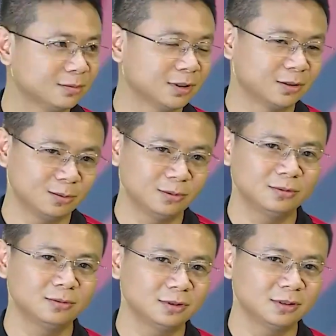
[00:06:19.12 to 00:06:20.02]
mà
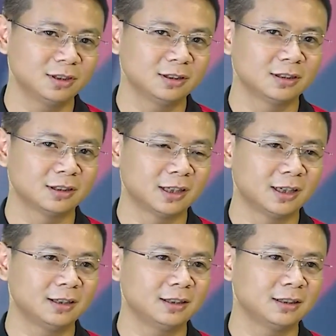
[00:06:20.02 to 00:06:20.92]
cũng nhưng thực
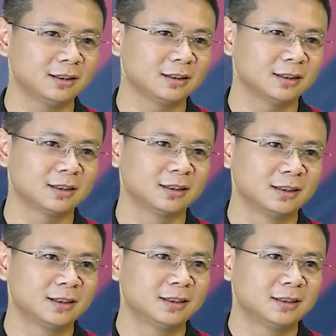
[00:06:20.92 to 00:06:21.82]
tế thì
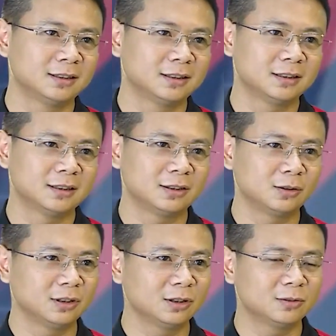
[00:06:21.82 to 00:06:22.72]

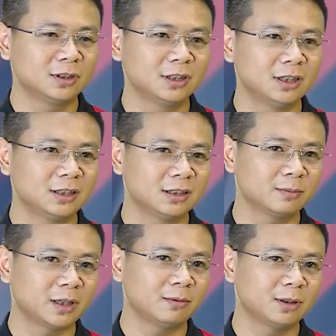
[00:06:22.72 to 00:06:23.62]
tôi thì tôi vẫn nghĩ
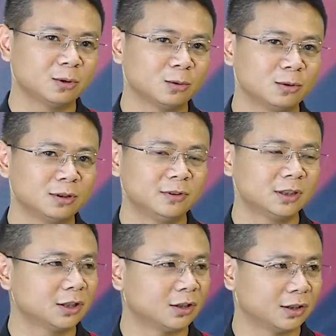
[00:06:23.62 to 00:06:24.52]
Pep là một huấn luyện
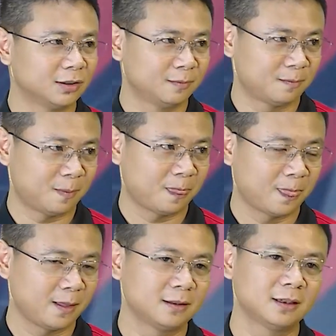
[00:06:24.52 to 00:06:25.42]
viên giỏi
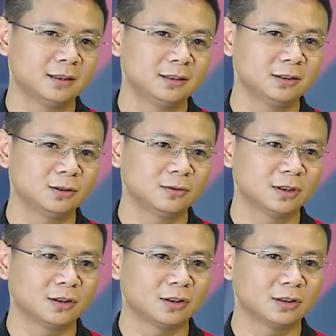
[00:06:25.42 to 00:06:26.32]
đấy như tôi
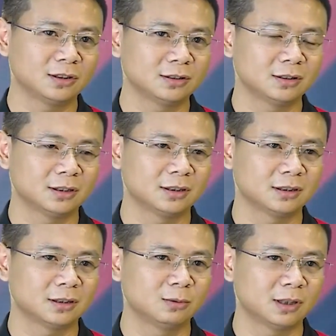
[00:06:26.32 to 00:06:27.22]
vừa nói
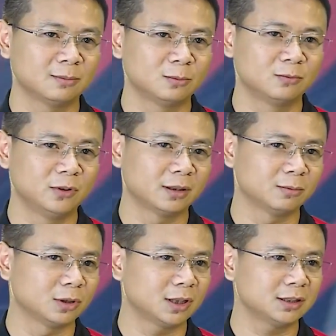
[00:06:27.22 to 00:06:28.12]
à, ông làm việc
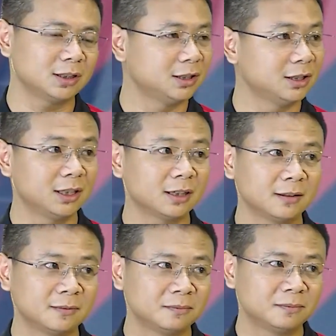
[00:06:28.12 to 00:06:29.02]
một cách rất chi tiết
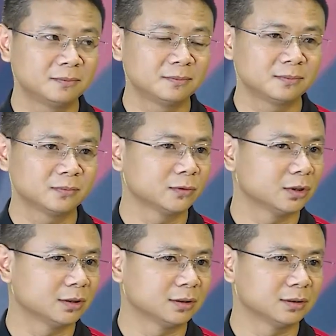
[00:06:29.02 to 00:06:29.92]

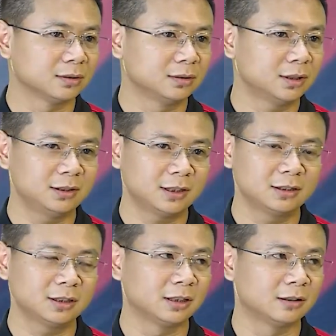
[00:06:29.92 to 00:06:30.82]
à, rất chăn
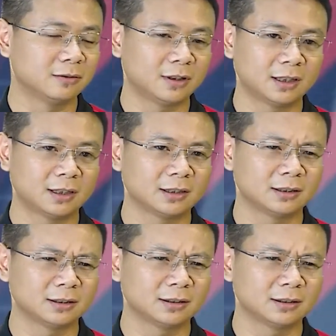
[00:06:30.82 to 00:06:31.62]
trở và